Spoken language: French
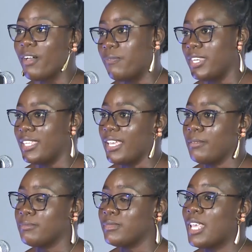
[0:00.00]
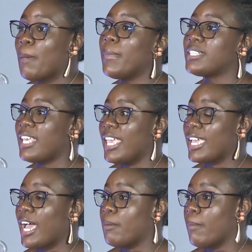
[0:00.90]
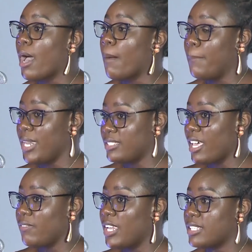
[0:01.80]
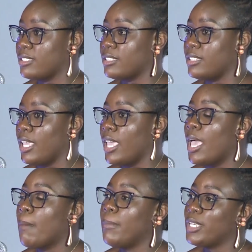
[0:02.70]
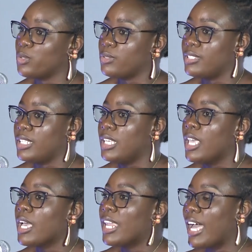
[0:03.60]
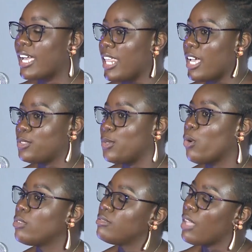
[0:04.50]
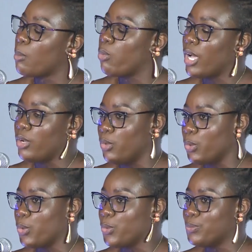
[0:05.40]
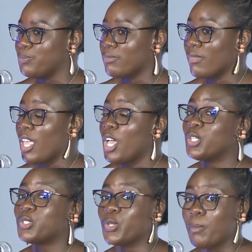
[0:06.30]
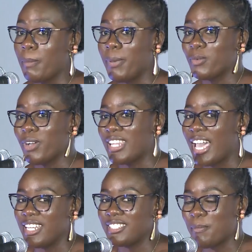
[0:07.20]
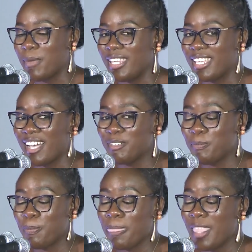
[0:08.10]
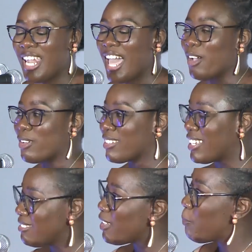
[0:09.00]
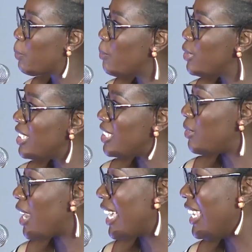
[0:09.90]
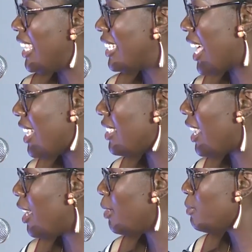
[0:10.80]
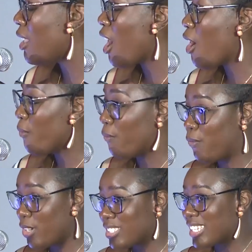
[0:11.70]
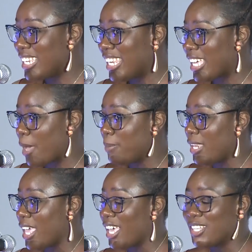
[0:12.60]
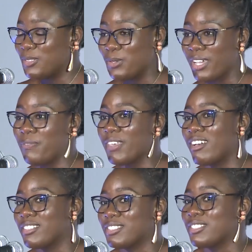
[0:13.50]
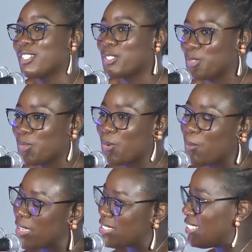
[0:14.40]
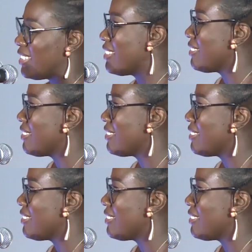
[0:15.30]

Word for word: africain, mais c'est également préserver la santé, mais aussi la création d'emplois locaux. Je m'appelle Kwanda Aisha Malika, la euh, promotrice de la clinique DAS et votre clinique capillaire de référence. Je vous remercie.